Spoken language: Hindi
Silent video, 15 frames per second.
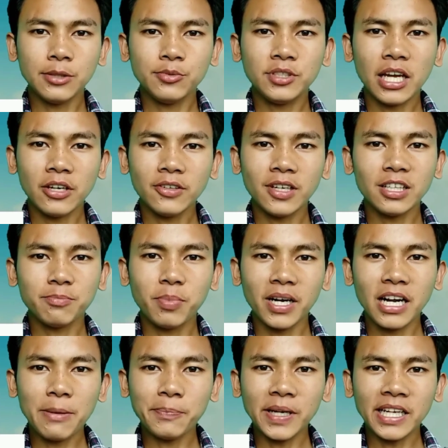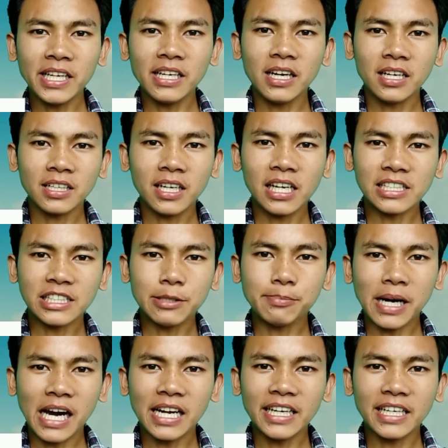सिर्फ जरूरत पड़ने पर ही घर से
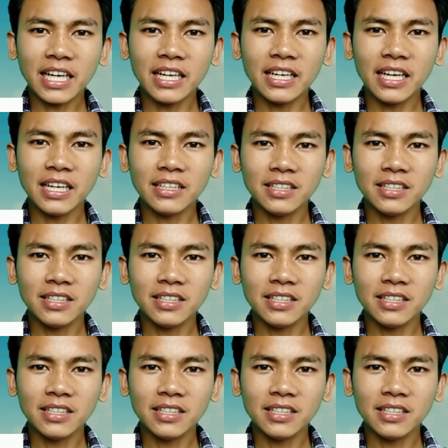बाहर निकलना